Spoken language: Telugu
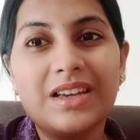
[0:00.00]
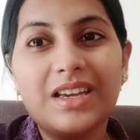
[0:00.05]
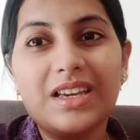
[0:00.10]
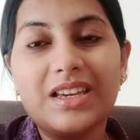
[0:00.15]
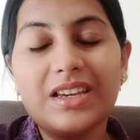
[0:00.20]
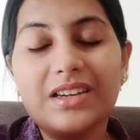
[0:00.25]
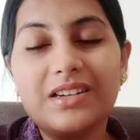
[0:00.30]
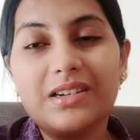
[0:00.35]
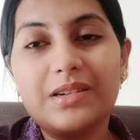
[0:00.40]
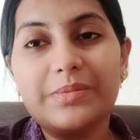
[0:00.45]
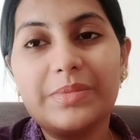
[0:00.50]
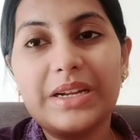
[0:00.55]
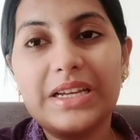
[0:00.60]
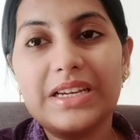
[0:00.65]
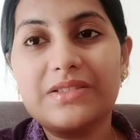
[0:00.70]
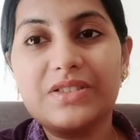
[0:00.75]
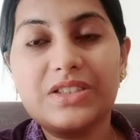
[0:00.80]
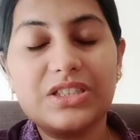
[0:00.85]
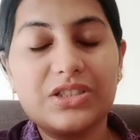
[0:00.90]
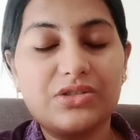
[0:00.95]
ఇంకా
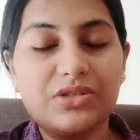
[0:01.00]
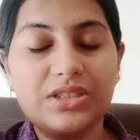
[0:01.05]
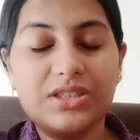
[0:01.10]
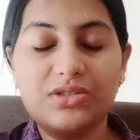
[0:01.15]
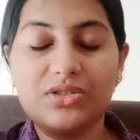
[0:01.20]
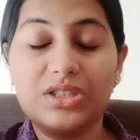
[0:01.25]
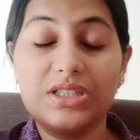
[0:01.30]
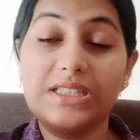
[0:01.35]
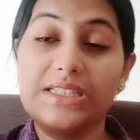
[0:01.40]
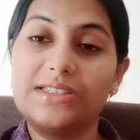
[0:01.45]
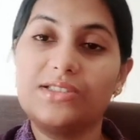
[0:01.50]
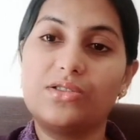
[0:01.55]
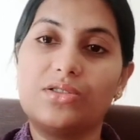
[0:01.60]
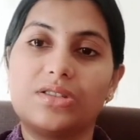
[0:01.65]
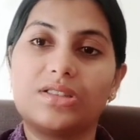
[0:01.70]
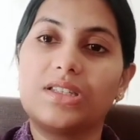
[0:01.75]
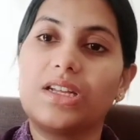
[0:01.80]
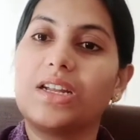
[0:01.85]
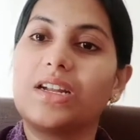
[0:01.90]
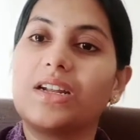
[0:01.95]
బ్రేక్ఫాస్ట్ కూడా తీసుకొస్తాను
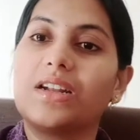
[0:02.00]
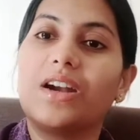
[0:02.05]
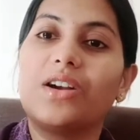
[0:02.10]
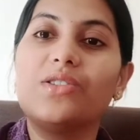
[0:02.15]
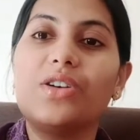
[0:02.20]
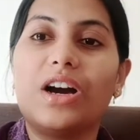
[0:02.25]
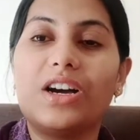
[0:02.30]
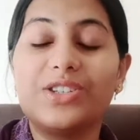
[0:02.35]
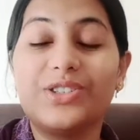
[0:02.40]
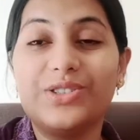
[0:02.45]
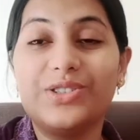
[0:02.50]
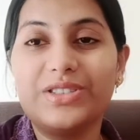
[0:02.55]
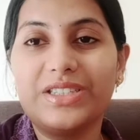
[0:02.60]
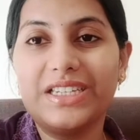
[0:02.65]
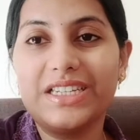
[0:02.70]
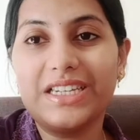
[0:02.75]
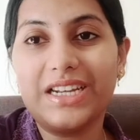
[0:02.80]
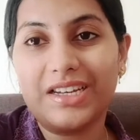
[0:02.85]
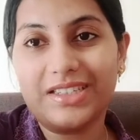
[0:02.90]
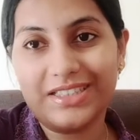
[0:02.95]
తీసుకొస్తానన్నాడు ఆశుకి నా